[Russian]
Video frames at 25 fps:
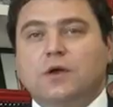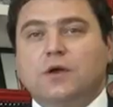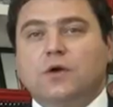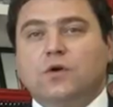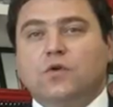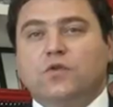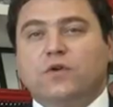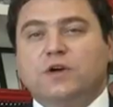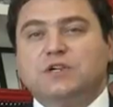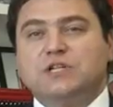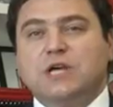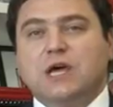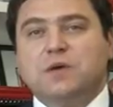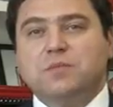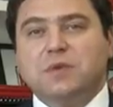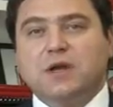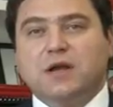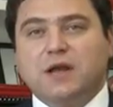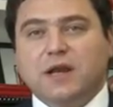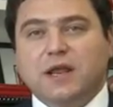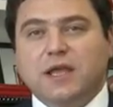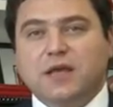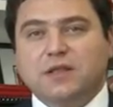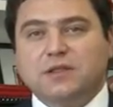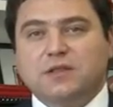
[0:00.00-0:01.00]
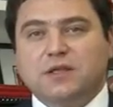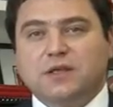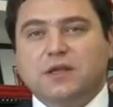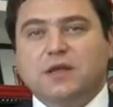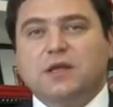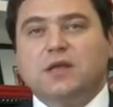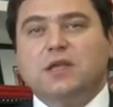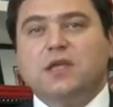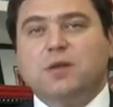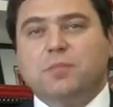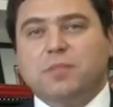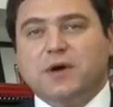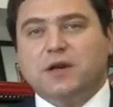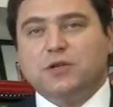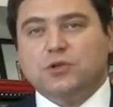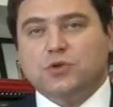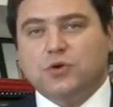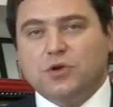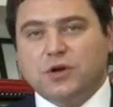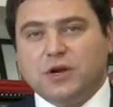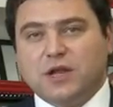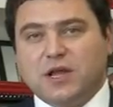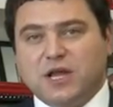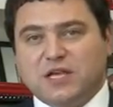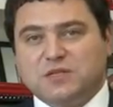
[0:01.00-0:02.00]
Уважаемые клиенты и
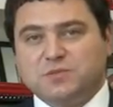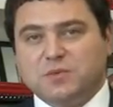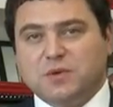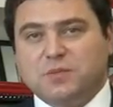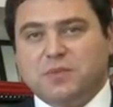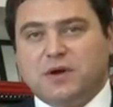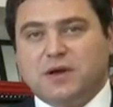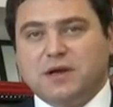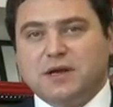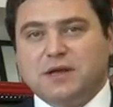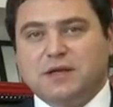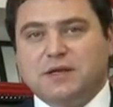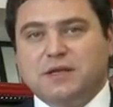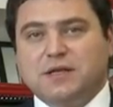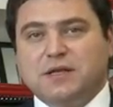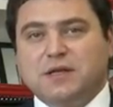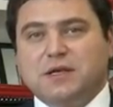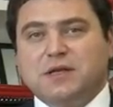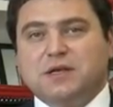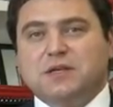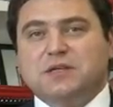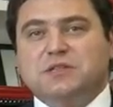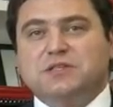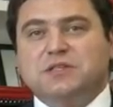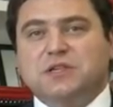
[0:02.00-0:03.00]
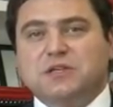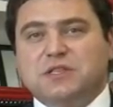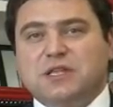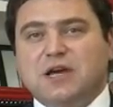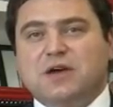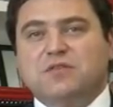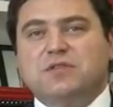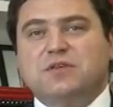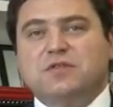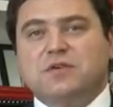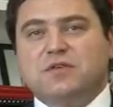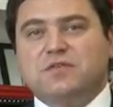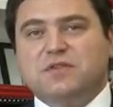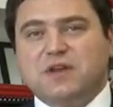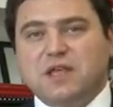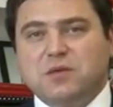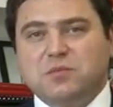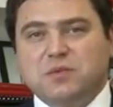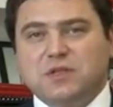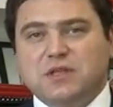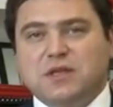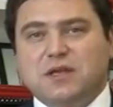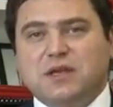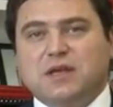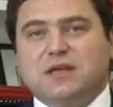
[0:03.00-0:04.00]
партнеры Каспи Банк, с недавнего
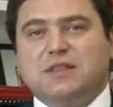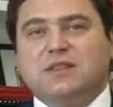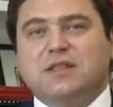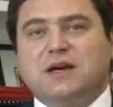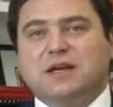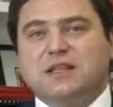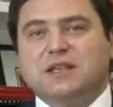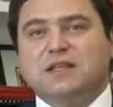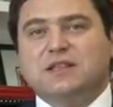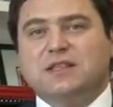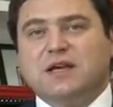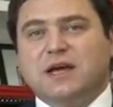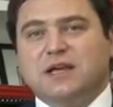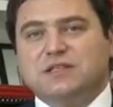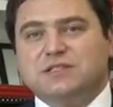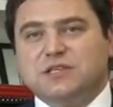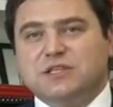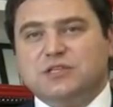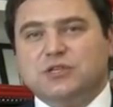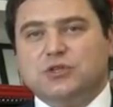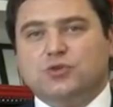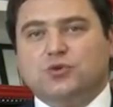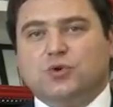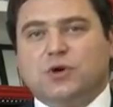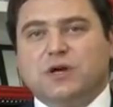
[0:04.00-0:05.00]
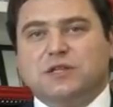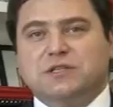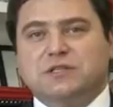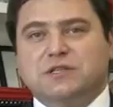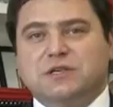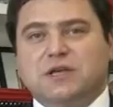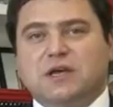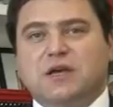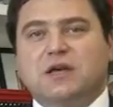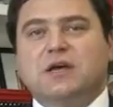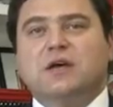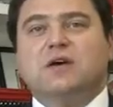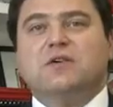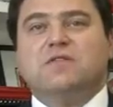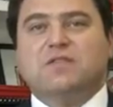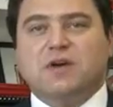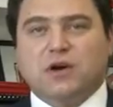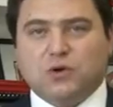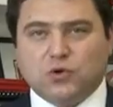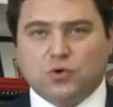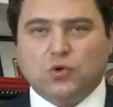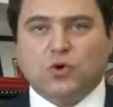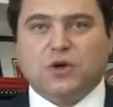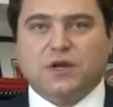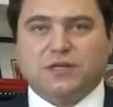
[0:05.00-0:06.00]
времени нагнетается ситуация
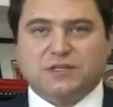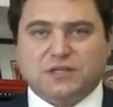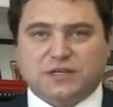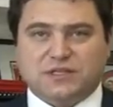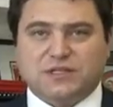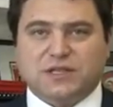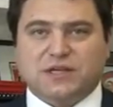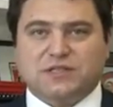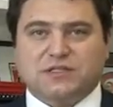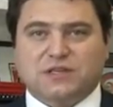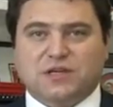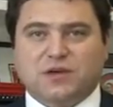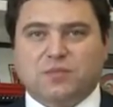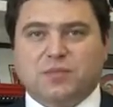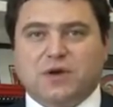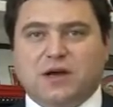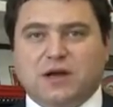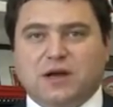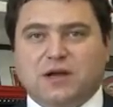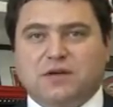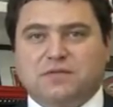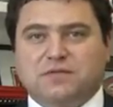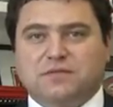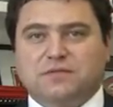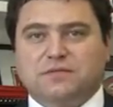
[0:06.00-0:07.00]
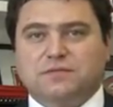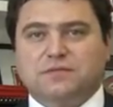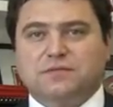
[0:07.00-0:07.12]
вокруг казахстанских банков.